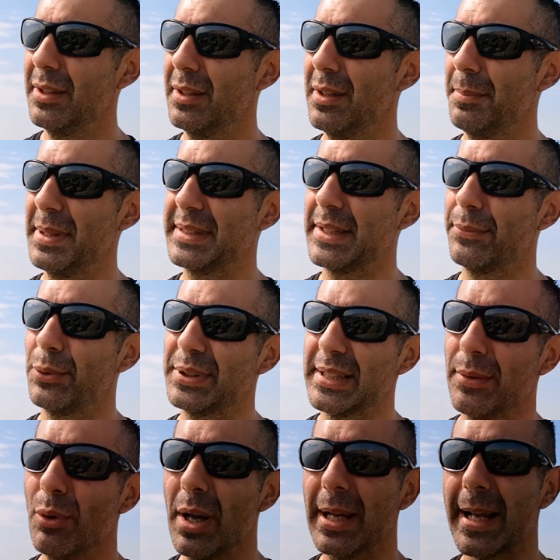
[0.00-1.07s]
Euh, parce qu'il faut
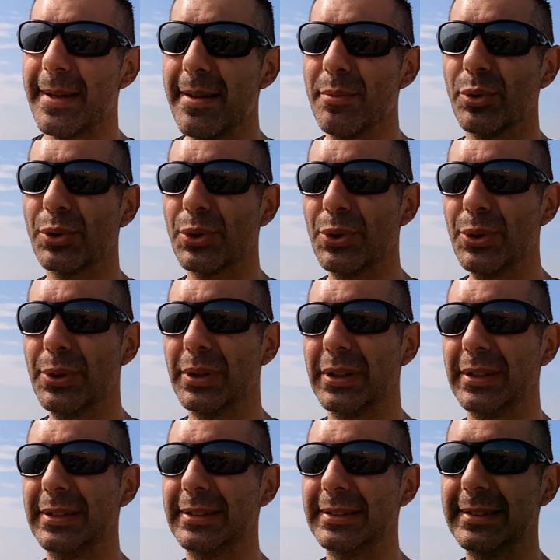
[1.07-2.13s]
savoir quand même que
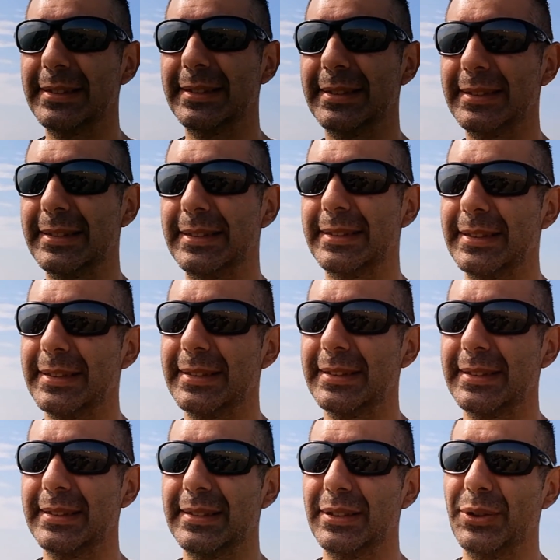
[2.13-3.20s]
euh,
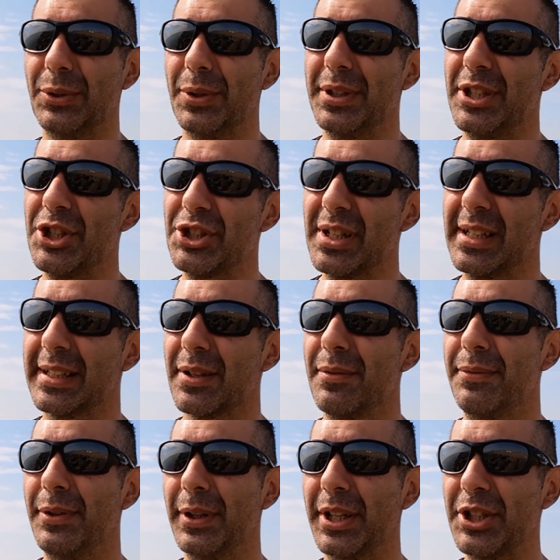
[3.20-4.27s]
déjà quand
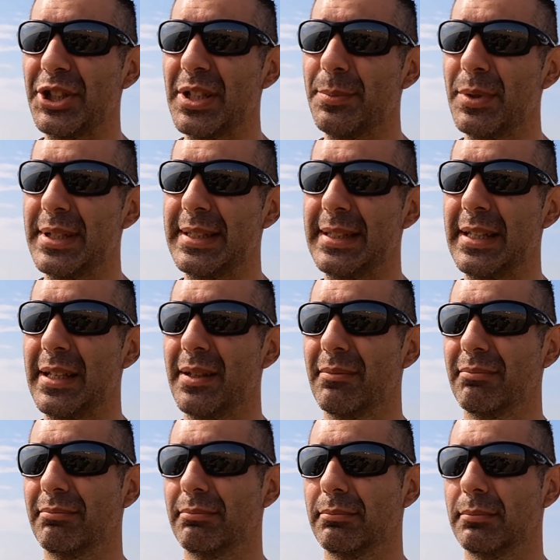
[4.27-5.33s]
on fait un régime c'est
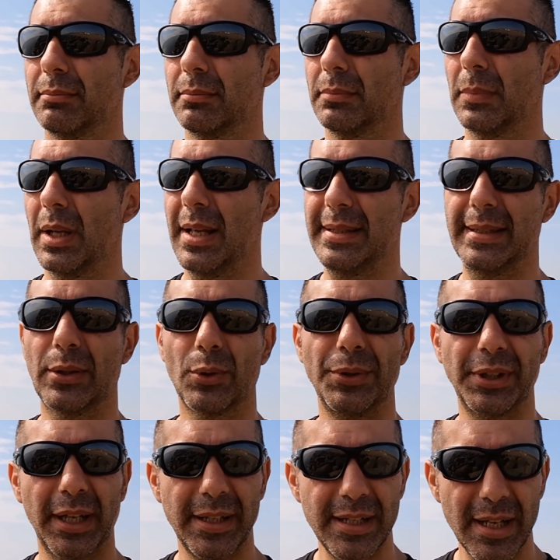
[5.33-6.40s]
assez
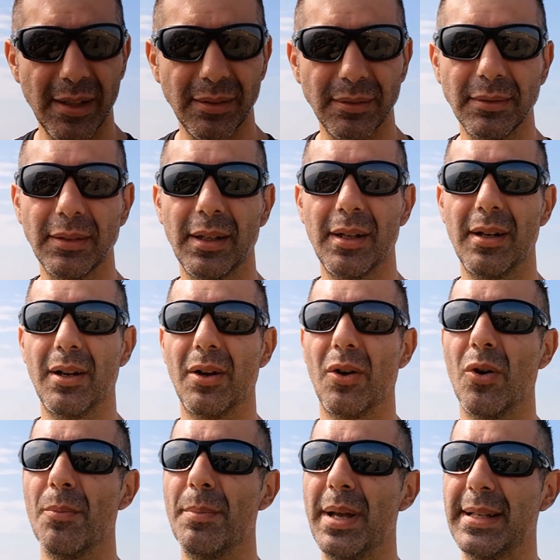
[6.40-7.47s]
contraignant,
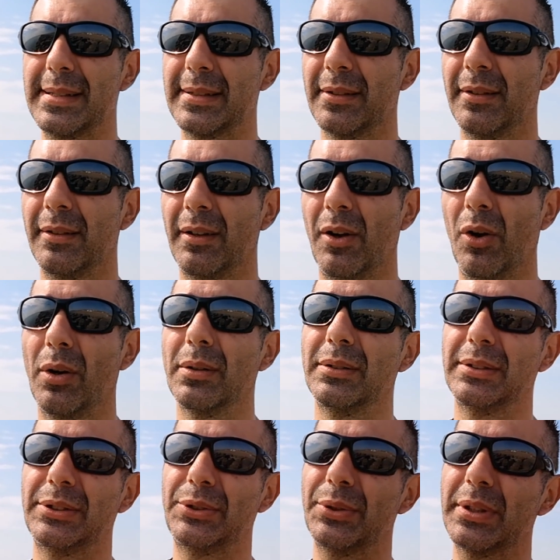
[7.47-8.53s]
on baisse. Euh, alors,
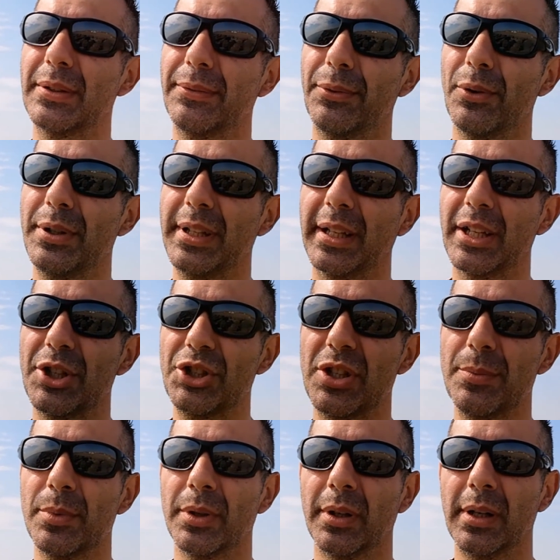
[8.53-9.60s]
ceux qui font des
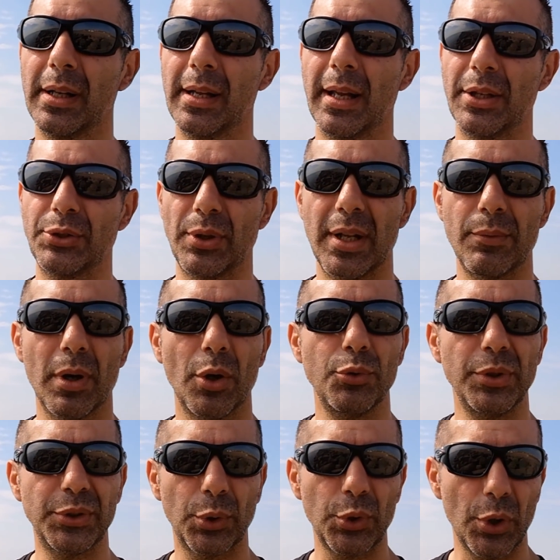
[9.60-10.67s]
régimes, euh, si vous allez voir
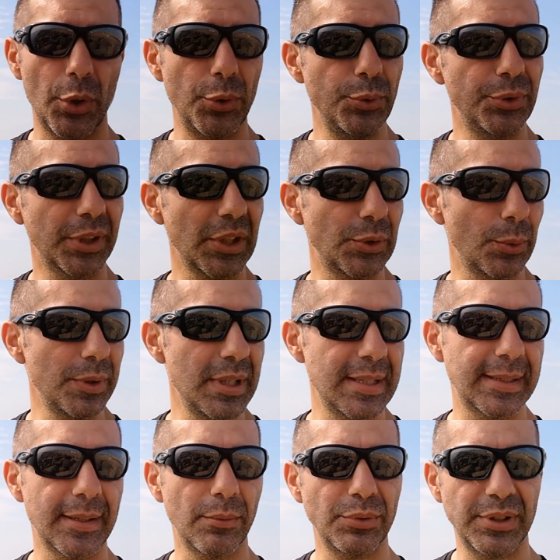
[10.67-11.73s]
un,
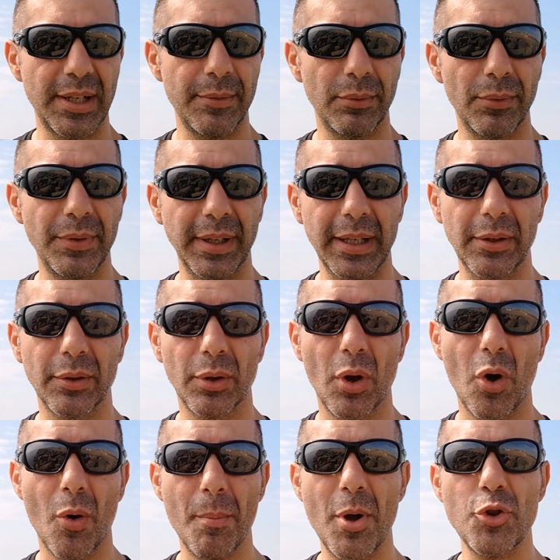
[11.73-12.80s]
nutritionniste, vous allez vous verrez
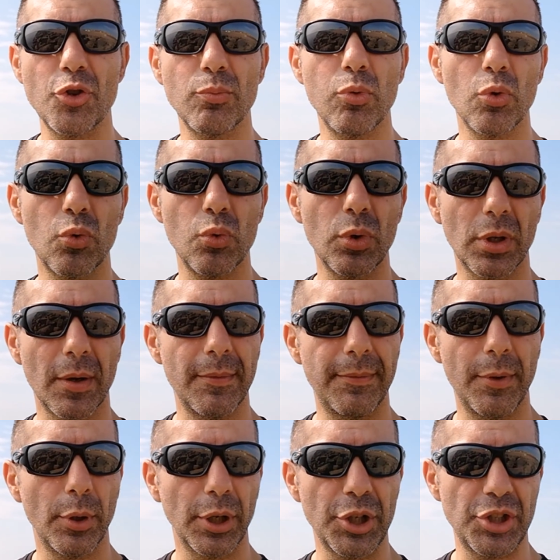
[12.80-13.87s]
qu'on mange beaucoup quand on
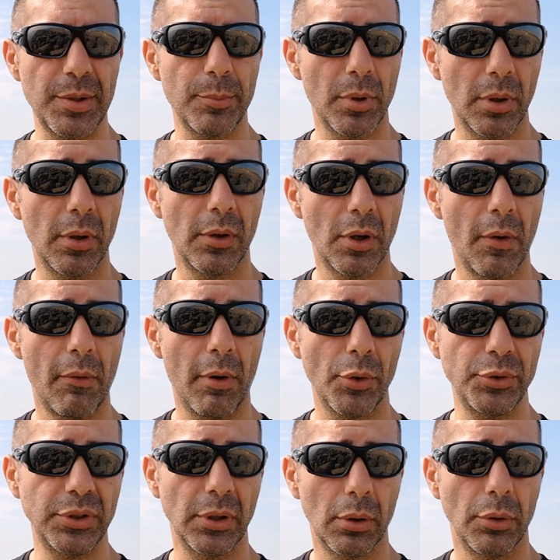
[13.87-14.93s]
fait un régime, euh, on
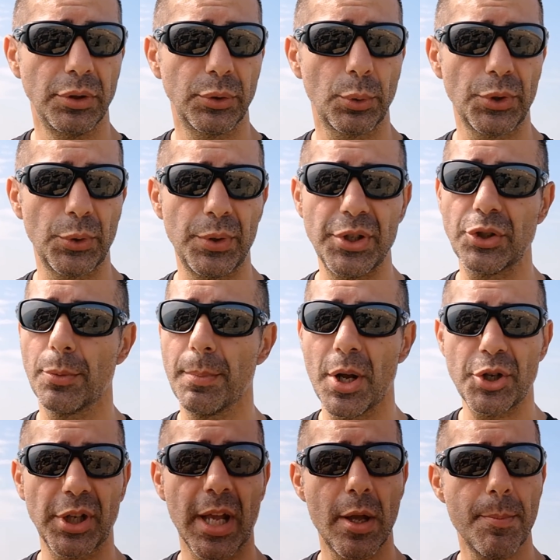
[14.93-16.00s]
un nutritionniste, on
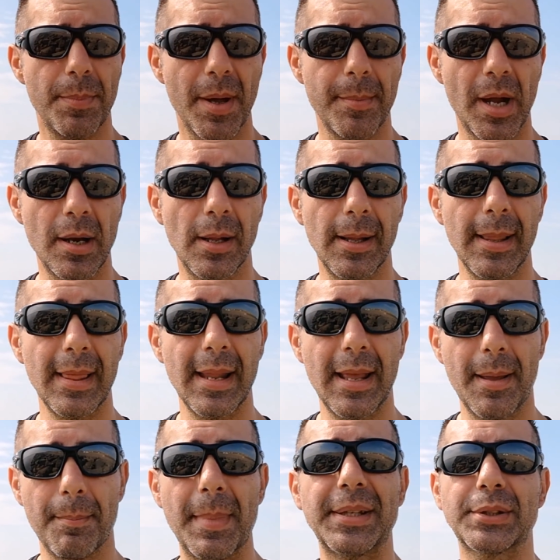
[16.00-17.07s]
mange quand même pas mal.
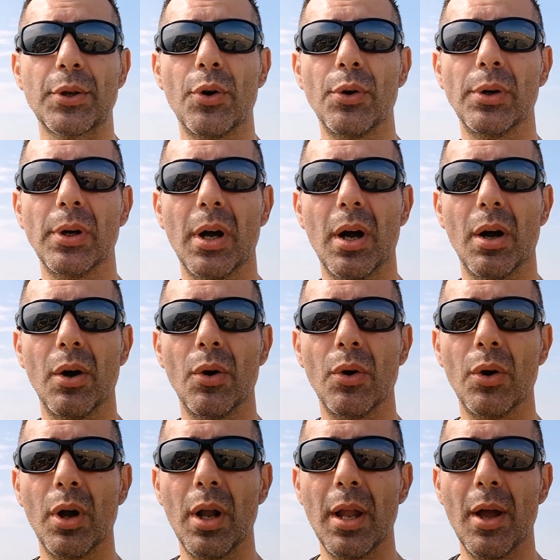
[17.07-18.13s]
Parce qu'on
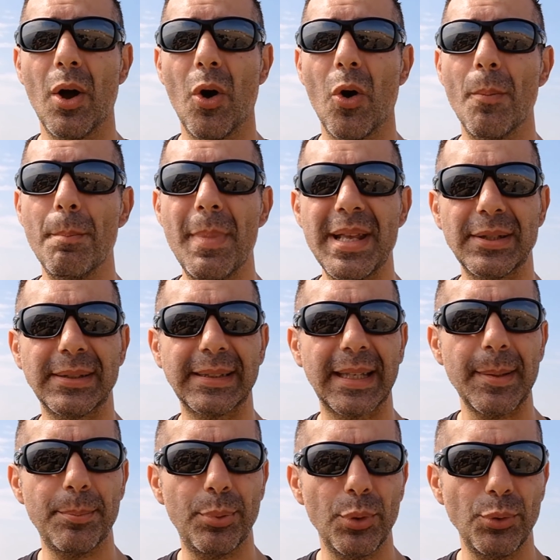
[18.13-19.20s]
on, baisse
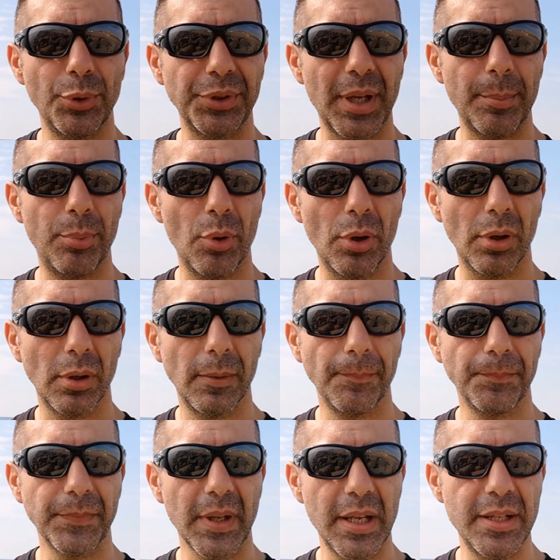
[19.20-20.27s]
très peu notre apport
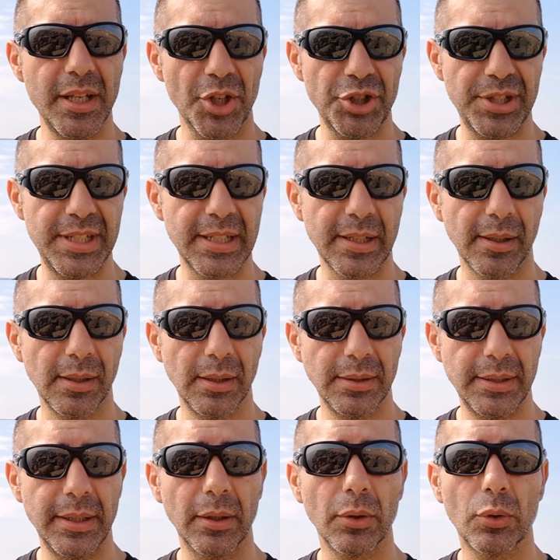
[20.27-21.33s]
énergétique.
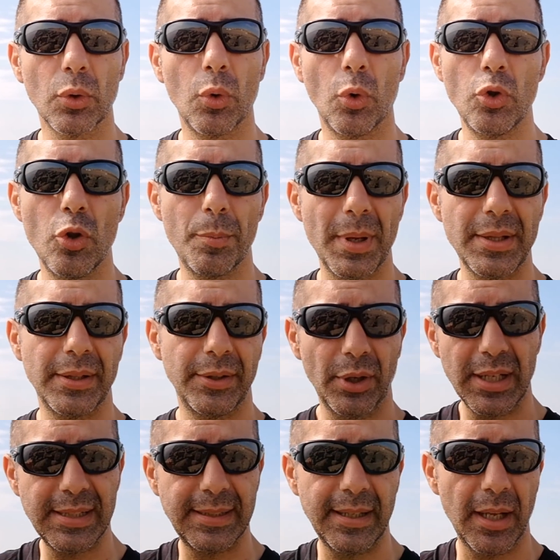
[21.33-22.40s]
C'est-à-dire qu'au lieu de,
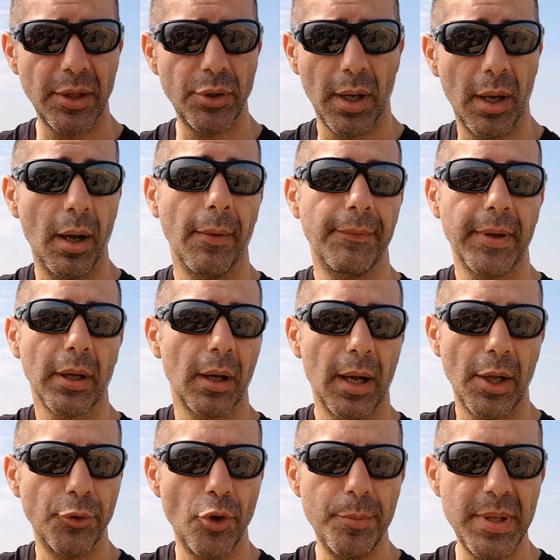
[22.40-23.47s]
rester à, à,
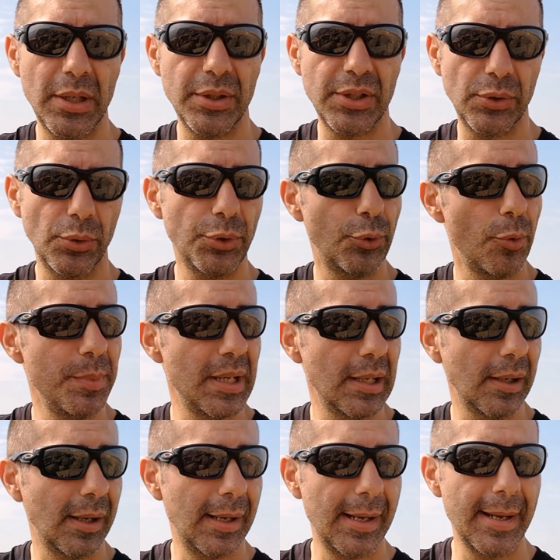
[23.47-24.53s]
à 2000, disons, 2000,